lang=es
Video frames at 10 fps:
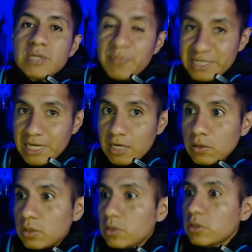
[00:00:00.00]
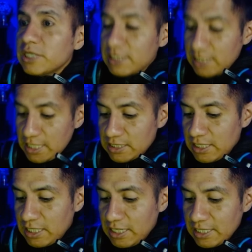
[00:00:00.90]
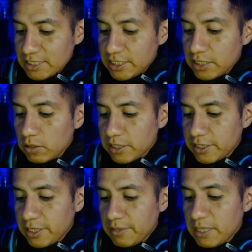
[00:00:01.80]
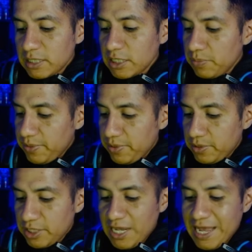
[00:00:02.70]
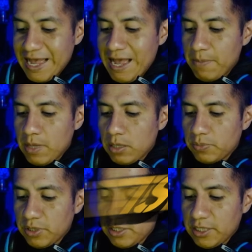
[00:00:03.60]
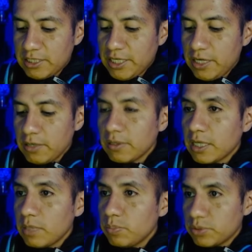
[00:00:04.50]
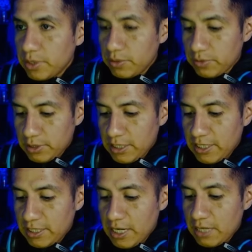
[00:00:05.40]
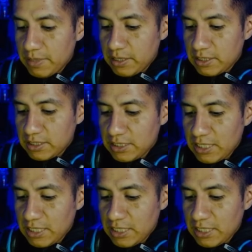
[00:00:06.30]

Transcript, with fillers: a empezar con los skills de, Zico que trae de base. El primero sería Amago por atrás giro, que pues bueno, literalmente esta es